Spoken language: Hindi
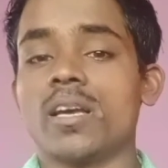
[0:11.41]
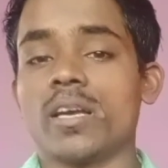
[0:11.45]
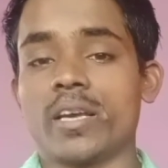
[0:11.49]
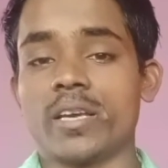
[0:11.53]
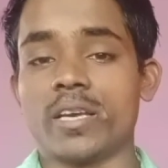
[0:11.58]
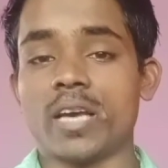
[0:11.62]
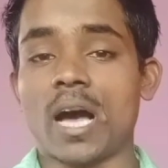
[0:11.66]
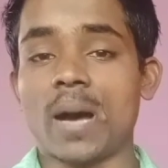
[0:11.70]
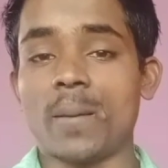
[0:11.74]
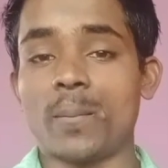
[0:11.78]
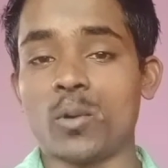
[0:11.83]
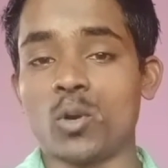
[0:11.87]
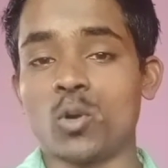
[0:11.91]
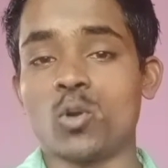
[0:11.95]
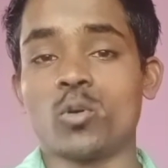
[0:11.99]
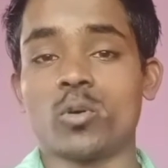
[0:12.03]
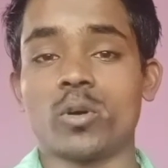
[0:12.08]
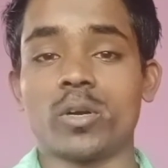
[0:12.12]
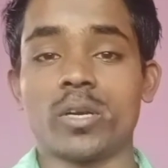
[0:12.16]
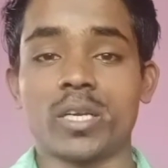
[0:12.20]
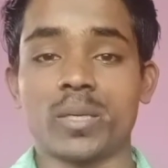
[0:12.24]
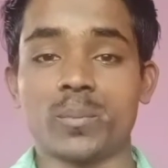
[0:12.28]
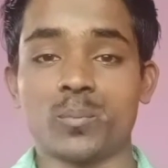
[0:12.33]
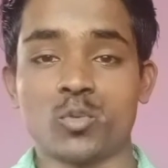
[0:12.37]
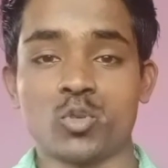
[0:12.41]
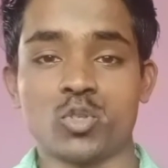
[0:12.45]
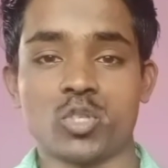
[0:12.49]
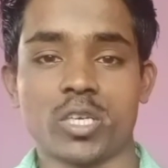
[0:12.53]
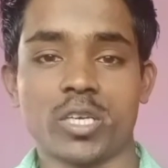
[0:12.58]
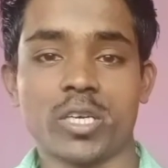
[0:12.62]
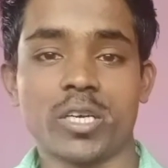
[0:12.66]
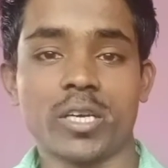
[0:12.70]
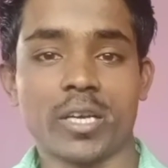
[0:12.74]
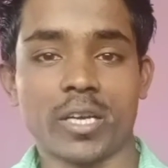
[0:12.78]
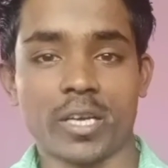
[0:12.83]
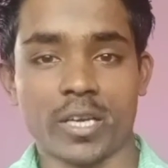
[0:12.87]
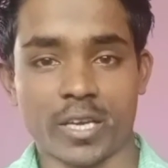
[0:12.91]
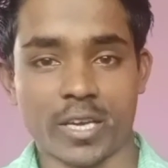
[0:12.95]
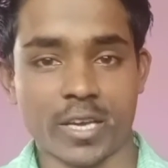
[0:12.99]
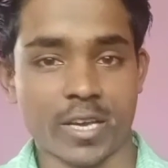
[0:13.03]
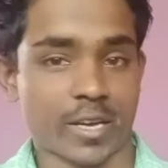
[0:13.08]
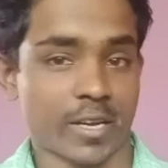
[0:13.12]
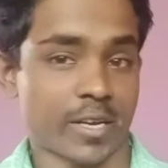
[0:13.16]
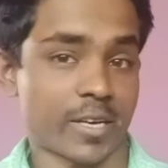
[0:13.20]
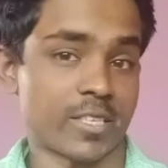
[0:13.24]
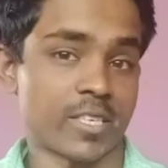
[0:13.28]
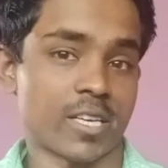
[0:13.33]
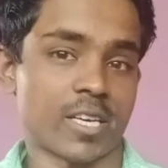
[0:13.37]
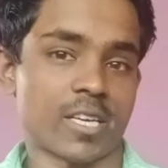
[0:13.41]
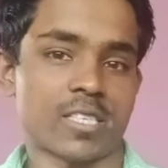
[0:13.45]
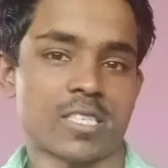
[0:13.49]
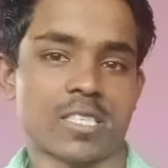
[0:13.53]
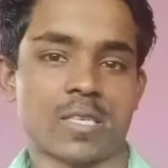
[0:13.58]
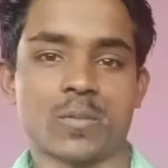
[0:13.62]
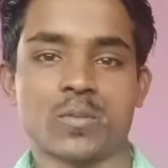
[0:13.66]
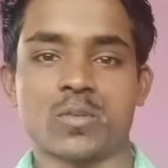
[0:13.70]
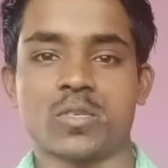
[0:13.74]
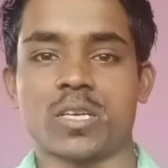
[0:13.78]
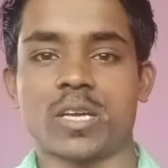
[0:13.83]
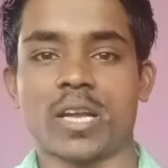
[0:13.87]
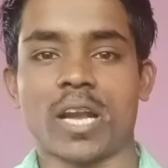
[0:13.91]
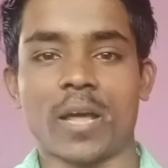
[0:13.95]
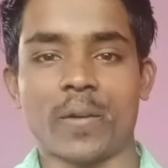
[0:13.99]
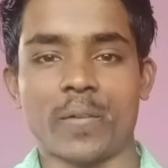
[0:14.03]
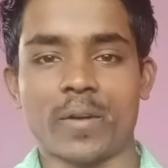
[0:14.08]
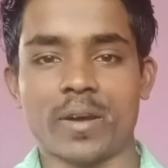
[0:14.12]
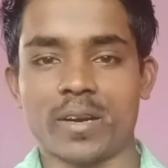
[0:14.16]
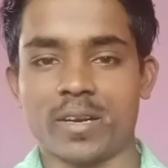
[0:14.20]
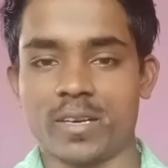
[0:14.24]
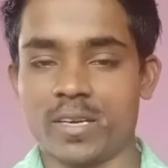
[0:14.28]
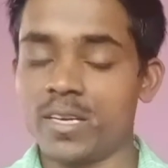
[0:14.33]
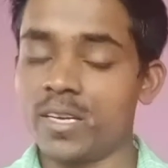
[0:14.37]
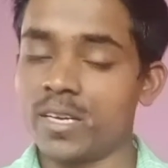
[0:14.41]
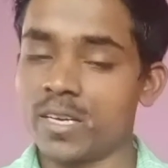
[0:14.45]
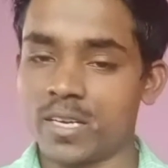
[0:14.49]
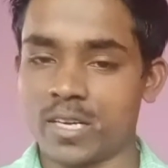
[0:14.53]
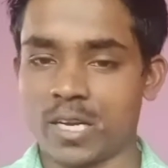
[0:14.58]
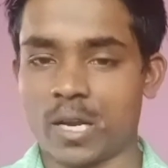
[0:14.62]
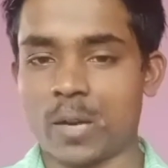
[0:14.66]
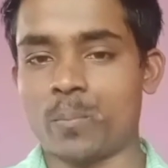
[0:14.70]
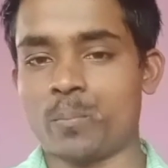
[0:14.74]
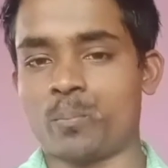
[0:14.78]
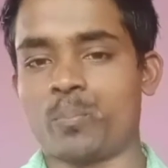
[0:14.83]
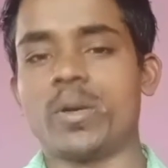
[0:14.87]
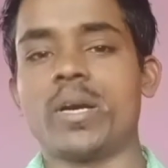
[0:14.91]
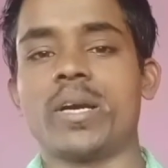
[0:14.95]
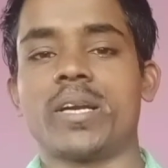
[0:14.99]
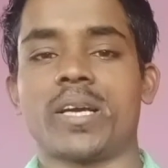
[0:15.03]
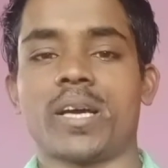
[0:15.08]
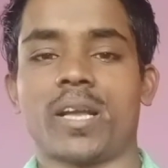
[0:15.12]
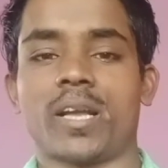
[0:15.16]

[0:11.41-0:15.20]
कि आप लोगों ने मुझे एक हज़ार सब्सक्राइबर कंप्लीट